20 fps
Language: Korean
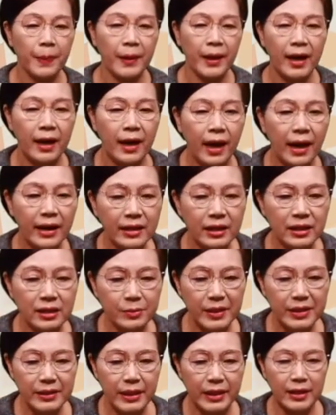
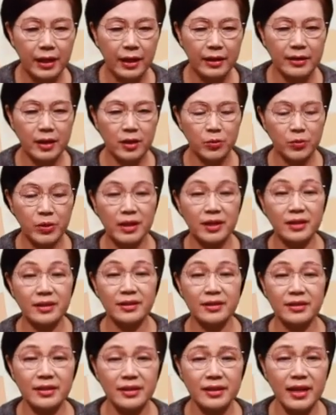하나님의 자녀가 된
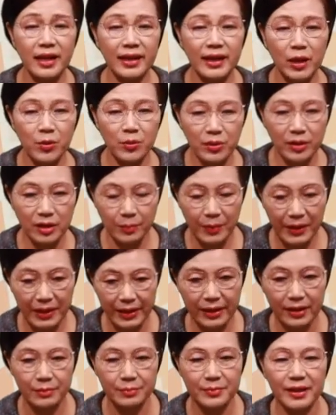우리는 신앙의 훈련을
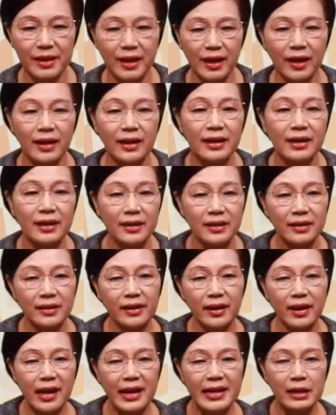받아야 합니다.
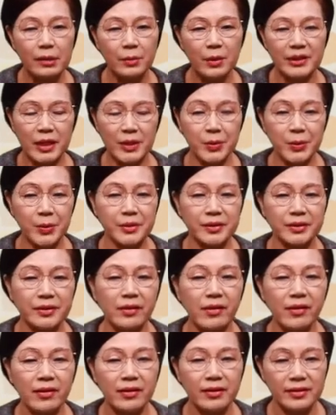그래야 하나님의
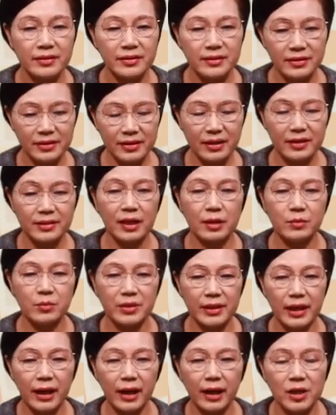자녀로서 승리의 삶을
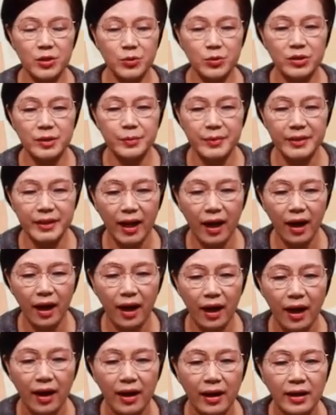살아갈 수 있습니다.
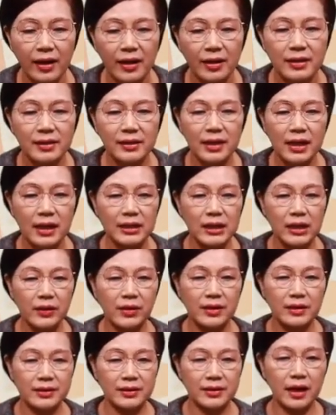
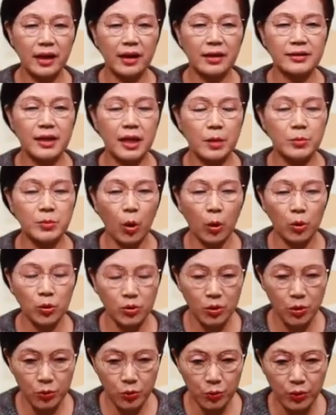신앙생활을 시작한 사람은
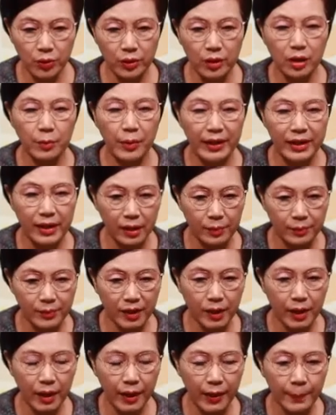어떤 훈련을 받아야
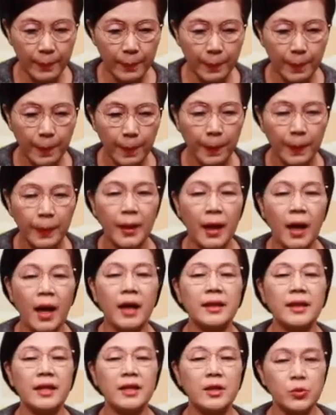합니까?
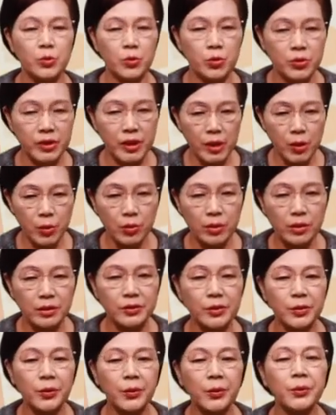하나는 육체의
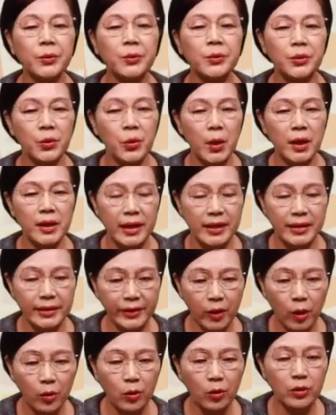훈련이요. 또 하나는
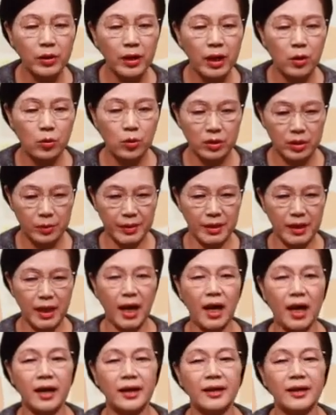경건의 훈련입니다.